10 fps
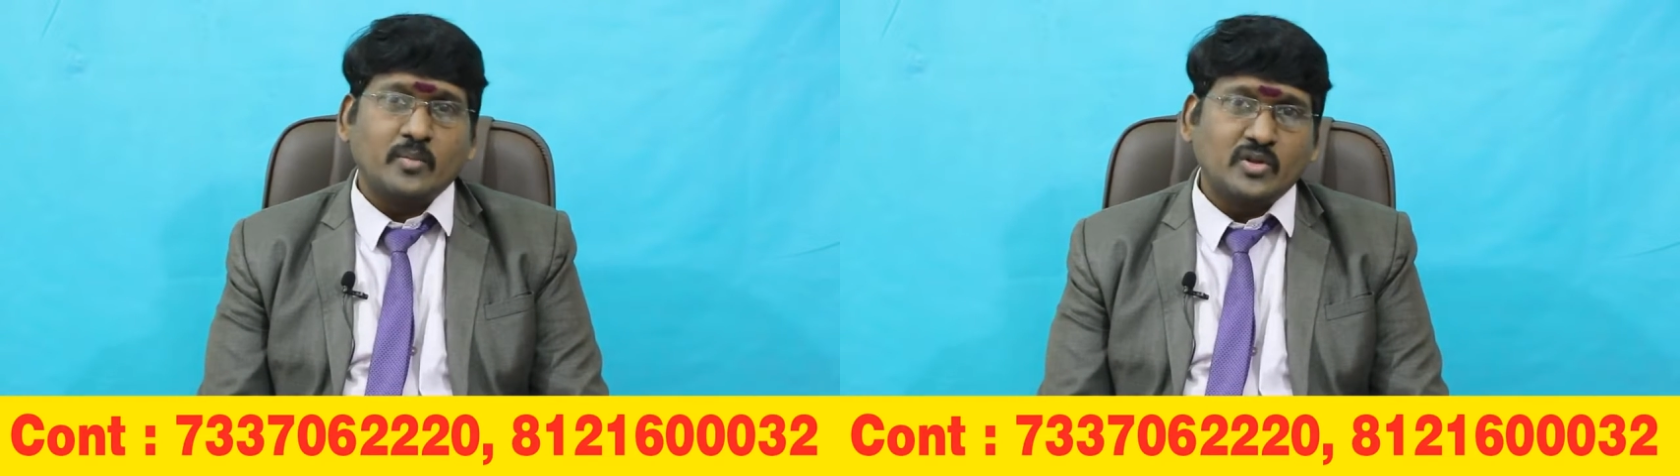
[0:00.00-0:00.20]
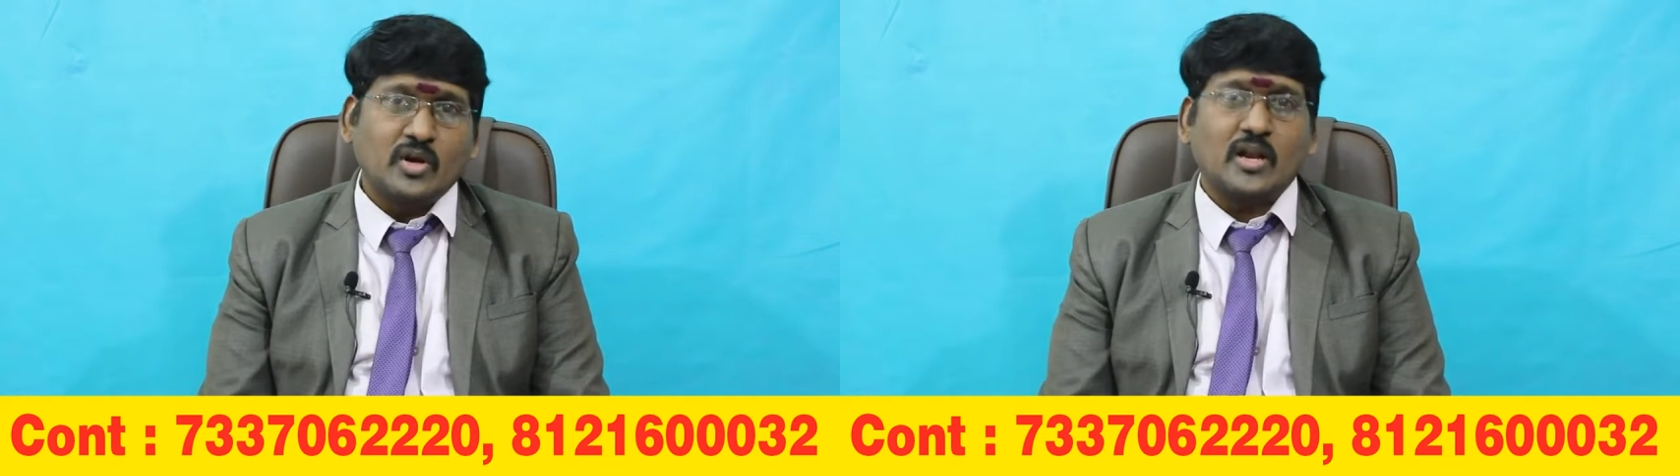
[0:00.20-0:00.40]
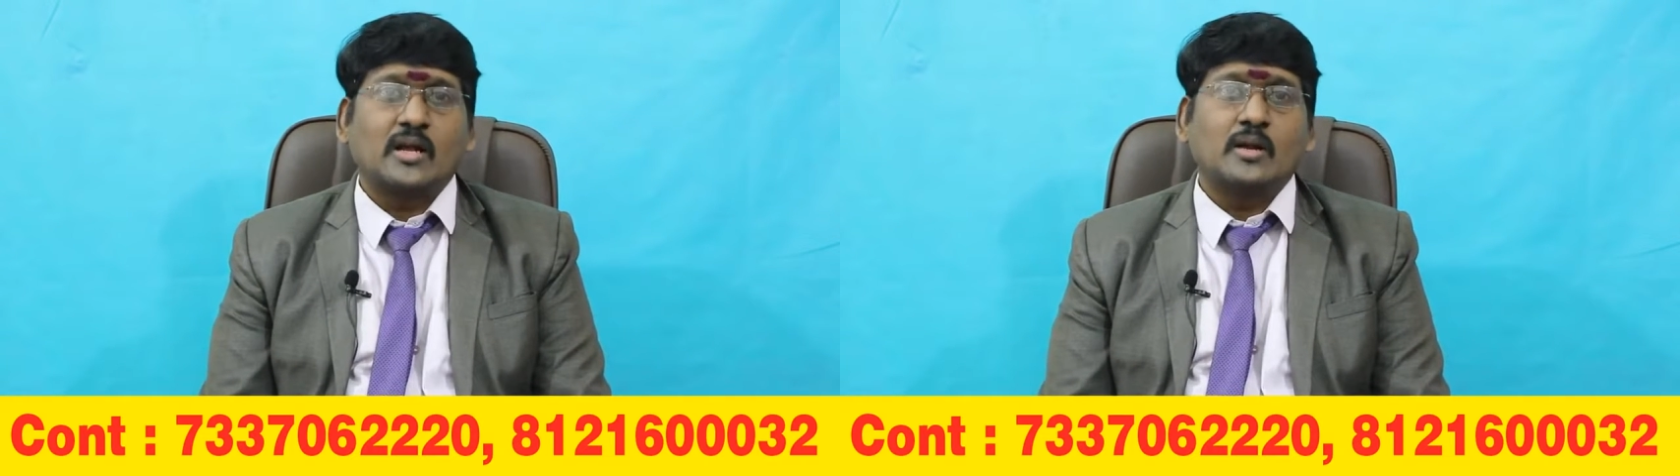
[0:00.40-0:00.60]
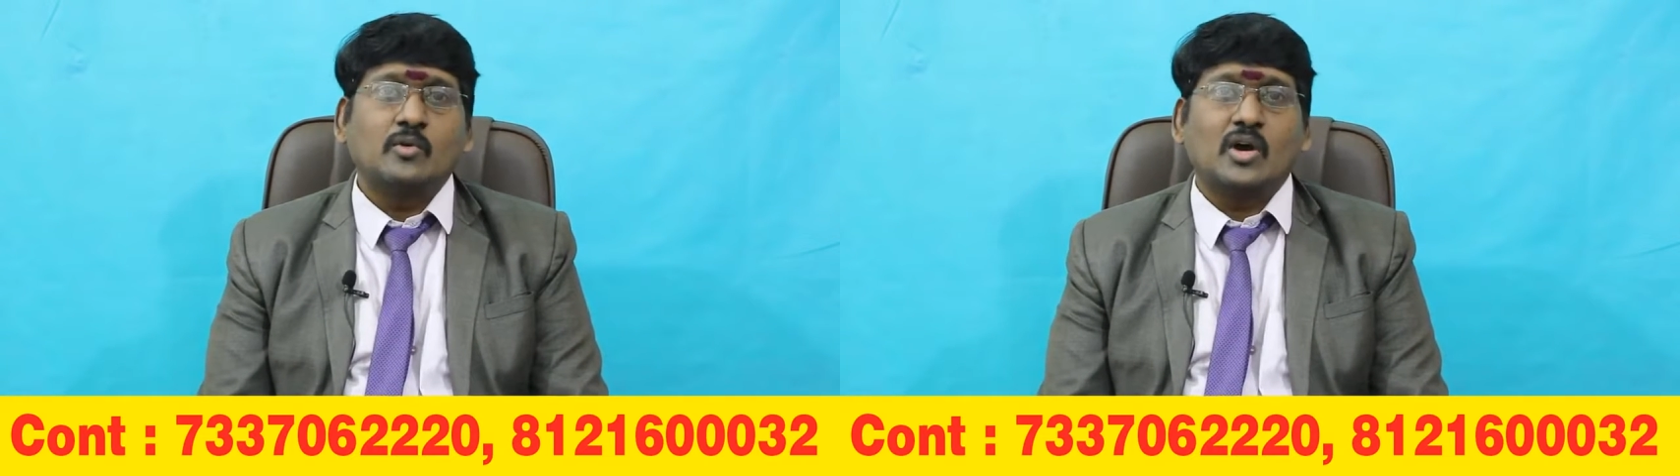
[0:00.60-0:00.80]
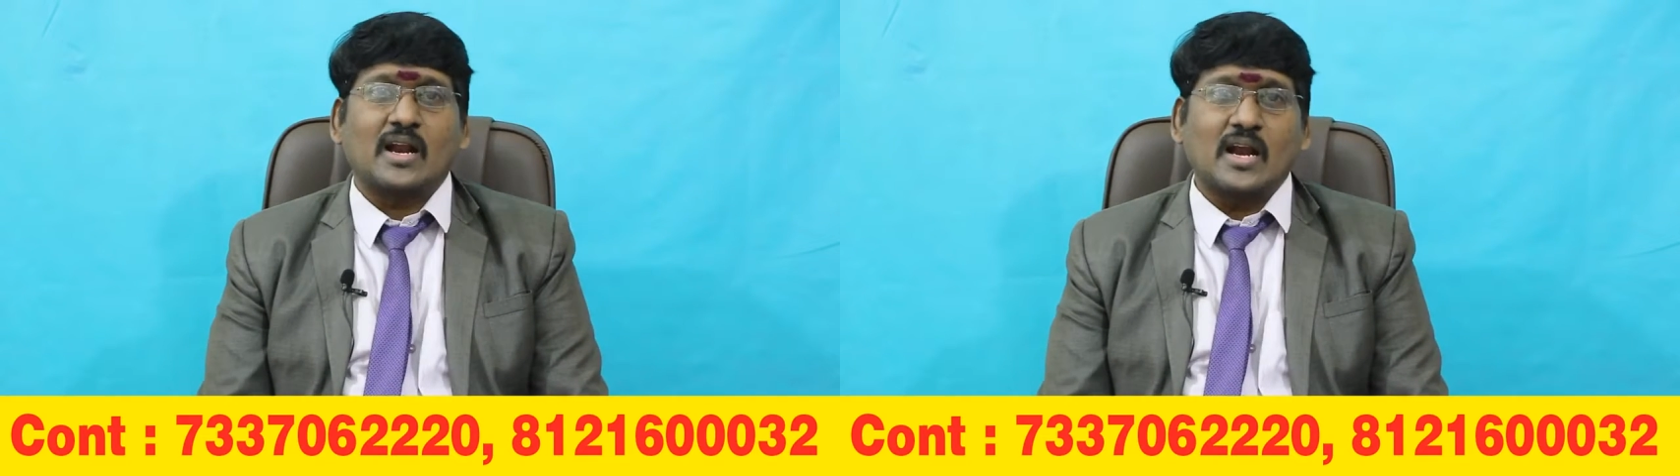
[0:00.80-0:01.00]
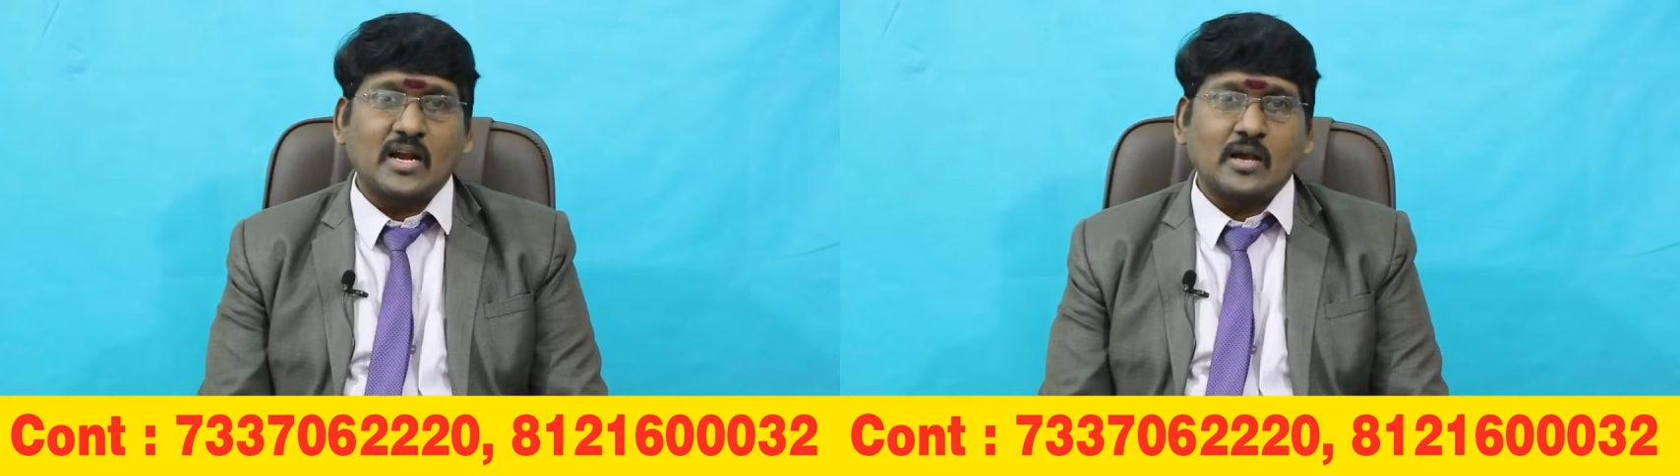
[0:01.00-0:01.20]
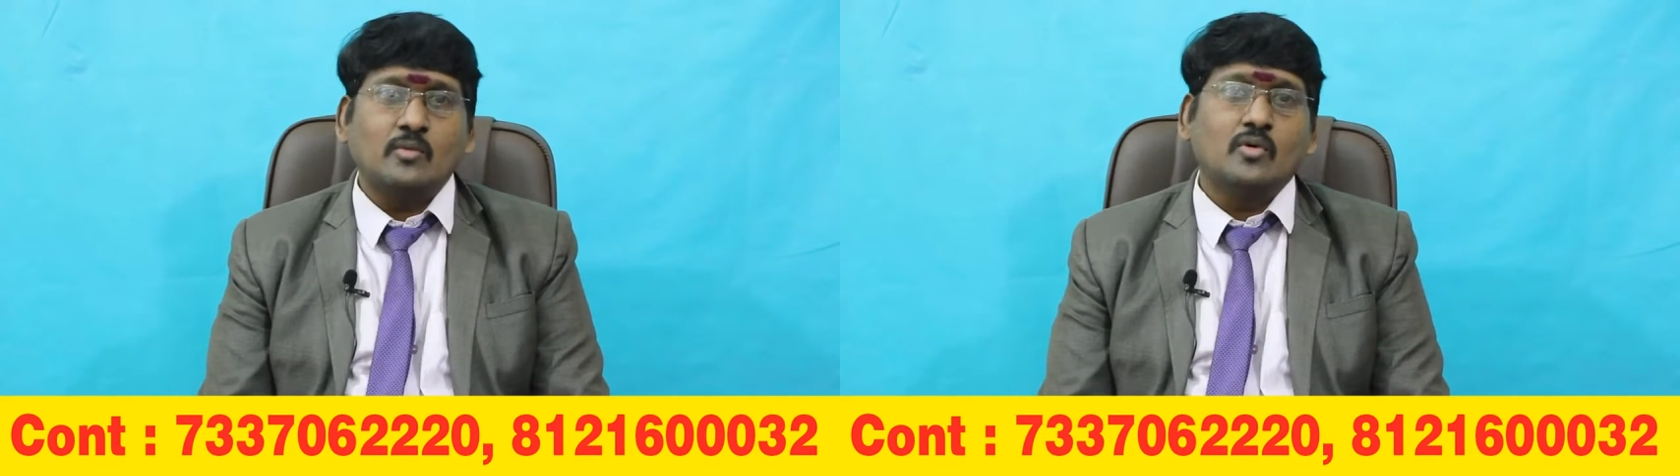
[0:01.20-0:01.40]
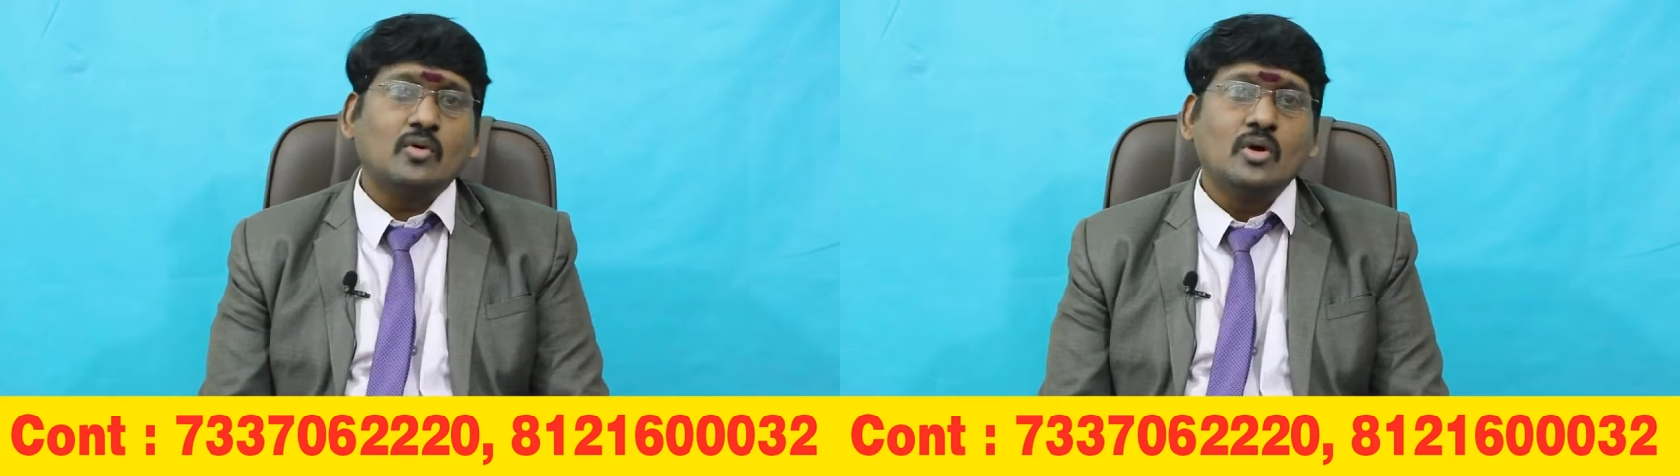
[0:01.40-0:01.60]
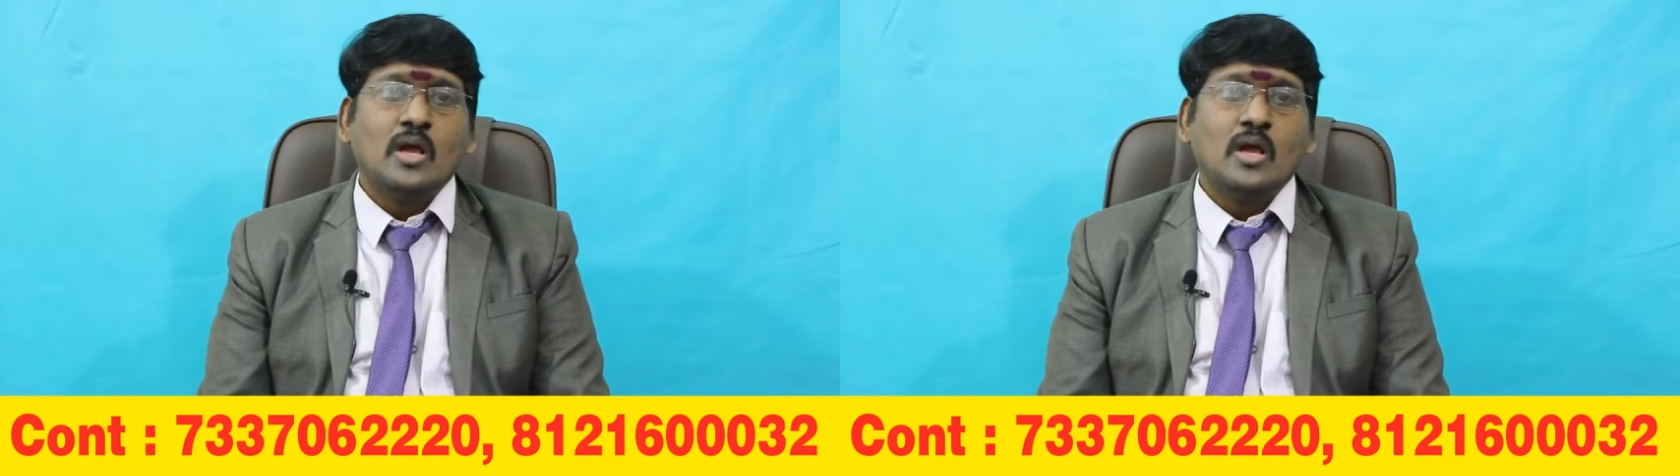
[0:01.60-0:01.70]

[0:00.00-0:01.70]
మిథున లగ్నము కర్కాటకము